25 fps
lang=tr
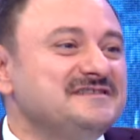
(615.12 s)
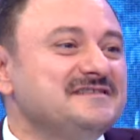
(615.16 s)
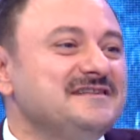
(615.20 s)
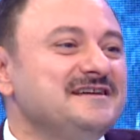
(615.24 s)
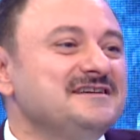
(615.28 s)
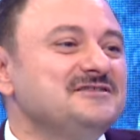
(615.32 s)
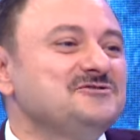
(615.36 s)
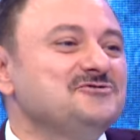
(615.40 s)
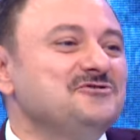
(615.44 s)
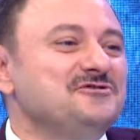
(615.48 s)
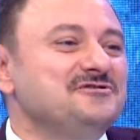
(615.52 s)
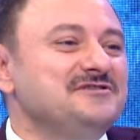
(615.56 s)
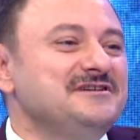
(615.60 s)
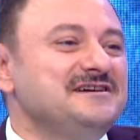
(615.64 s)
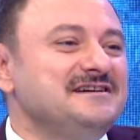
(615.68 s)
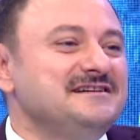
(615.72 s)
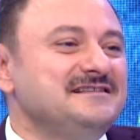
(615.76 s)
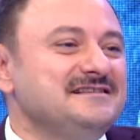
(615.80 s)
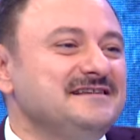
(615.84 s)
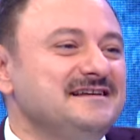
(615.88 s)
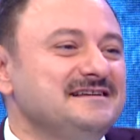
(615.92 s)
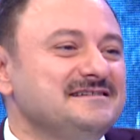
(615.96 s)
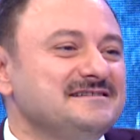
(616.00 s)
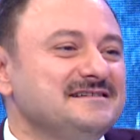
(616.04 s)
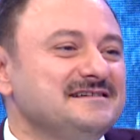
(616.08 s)

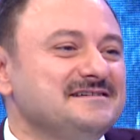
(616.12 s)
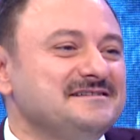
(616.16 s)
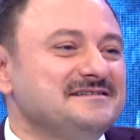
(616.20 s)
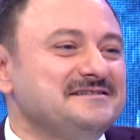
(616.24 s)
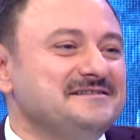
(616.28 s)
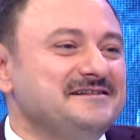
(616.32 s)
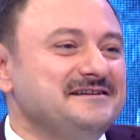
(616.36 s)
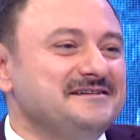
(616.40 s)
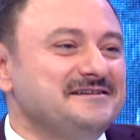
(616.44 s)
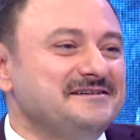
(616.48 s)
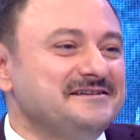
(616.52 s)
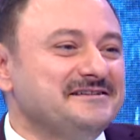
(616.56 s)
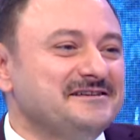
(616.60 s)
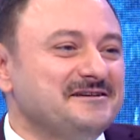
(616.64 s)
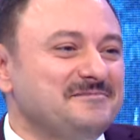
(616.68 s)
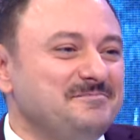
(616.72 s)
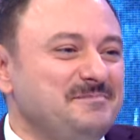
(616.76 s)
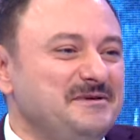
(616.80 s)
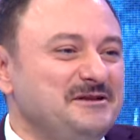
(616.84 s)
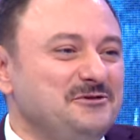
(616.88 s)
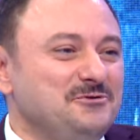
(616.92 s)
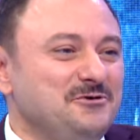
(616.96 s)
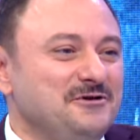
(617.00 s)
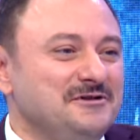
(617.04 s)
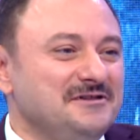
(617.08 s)
istasyonlarından satın alırdık
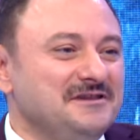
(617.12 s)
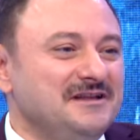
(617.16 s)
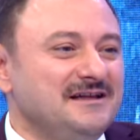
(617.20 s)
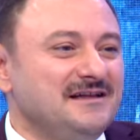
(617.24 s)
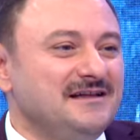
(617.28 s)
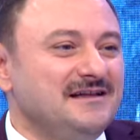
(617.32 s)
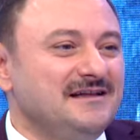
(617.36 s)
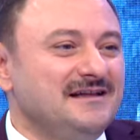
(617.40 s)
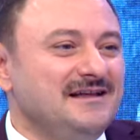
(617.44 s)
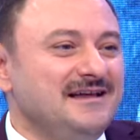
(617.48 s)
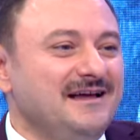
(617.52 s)
bidonla.